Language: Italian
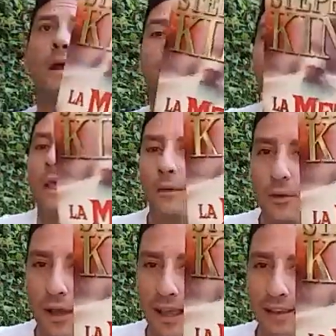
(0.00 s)
pagato un
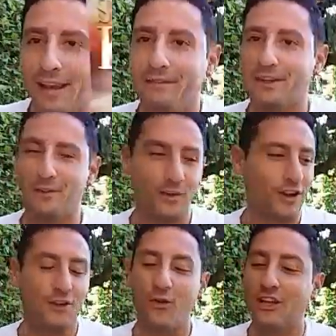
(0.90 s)
euro e che, che facevo?
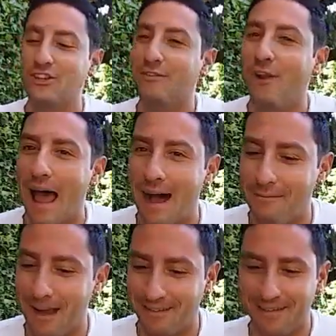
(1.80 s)
Lo, lo, lasciavo là,
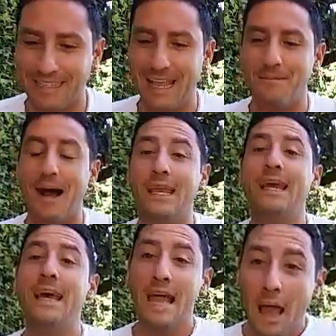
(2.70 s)
ma, ma sia mai.
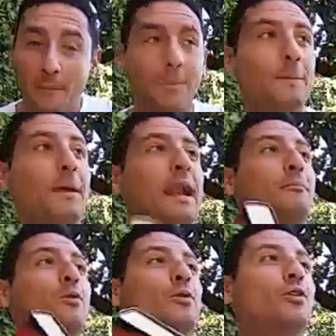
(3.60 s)
Per, per
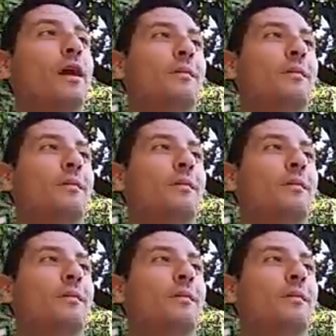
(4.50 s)
l'appunto,